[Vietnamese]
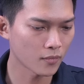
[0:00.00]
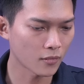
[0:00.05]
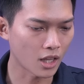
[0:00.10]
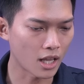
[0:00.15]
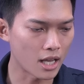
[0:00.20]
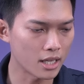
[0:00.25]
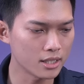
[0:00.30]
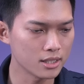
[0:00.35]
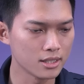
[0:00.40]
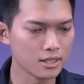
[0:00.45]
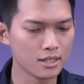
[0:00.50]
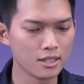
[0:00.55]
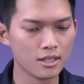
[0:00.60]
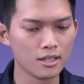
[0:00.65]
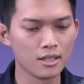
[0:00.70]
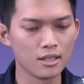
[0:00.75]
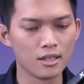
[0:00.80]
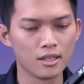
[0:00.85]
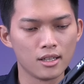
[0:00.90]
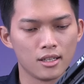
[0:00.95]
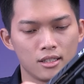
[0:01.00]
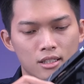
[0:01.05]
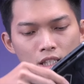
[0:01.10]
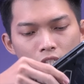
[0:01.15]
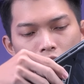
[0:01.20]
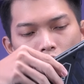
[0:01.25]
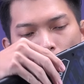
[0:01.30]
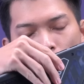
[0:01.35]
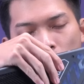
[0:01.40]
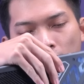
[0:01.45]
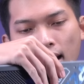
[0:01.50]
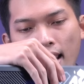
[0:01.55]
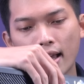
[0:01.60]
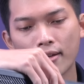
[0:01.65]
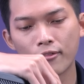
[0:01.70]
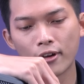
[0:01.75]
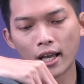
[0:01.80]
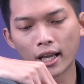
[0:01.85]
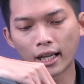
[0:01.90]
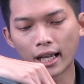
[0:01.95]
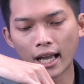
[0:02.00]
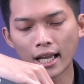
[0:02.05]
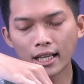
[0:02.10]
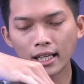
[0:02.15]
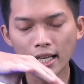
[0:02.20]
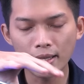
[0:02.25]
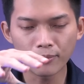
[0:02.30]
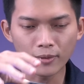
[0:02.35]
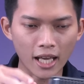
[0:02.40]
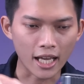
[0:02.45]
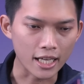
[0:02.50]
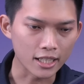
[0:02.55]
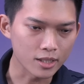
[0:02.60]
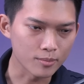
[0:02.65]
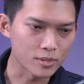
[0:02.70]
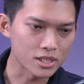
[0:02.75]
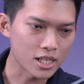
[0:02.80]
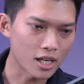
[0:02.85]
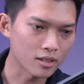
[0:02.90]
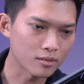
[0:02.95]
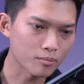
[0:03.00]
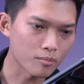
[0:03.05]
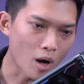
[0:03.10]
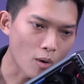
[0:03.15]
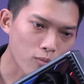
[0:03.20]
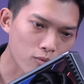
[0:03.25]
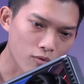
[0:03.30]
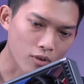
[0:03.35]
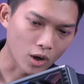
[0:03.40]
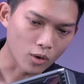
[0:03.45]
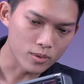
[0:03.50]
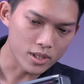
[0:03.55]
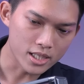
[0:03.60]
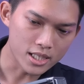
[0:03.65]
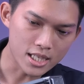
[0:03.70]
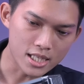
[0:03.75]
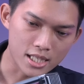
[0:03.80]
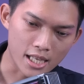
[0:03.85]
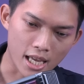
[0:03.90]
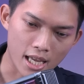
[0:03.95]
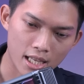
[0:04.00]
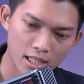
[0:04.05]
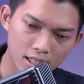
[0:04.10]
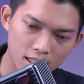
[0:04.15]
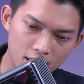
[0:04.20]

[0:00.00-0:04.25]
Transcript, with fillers: đấy nhìn chung á là về cái clip này thì mình sẽ unbox và cũng như chia sẻ